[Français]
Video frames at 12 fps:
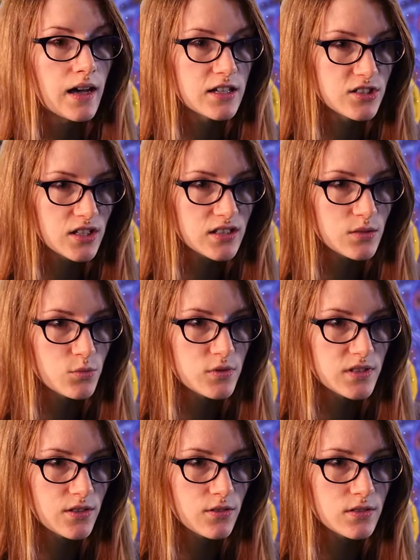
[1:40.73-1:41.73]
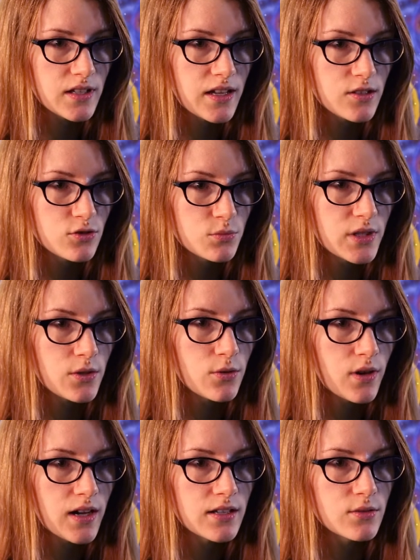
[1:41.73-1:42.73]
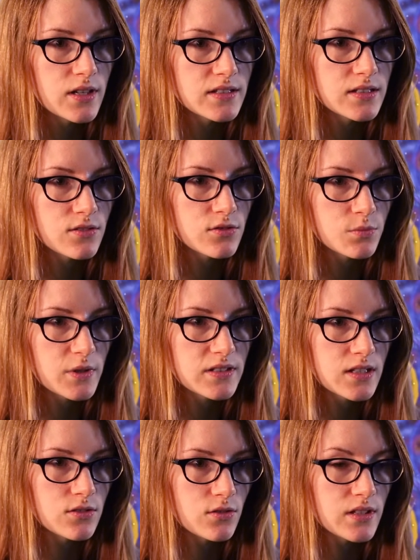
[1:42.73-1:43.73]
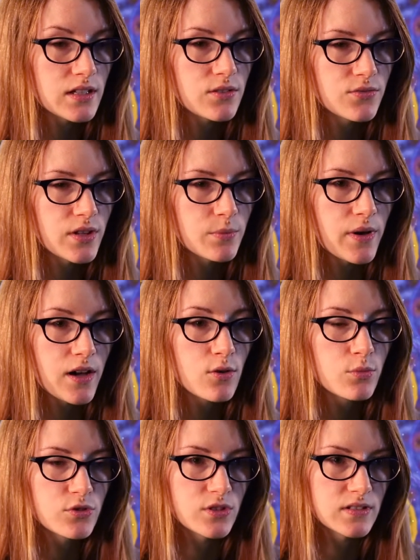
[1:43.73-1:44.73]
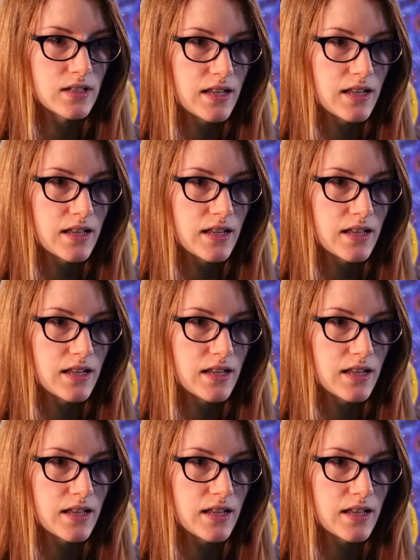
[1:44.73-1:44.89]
À chaque début de séance, un résumé oral de la séance précédente est fait par un ou plusieurs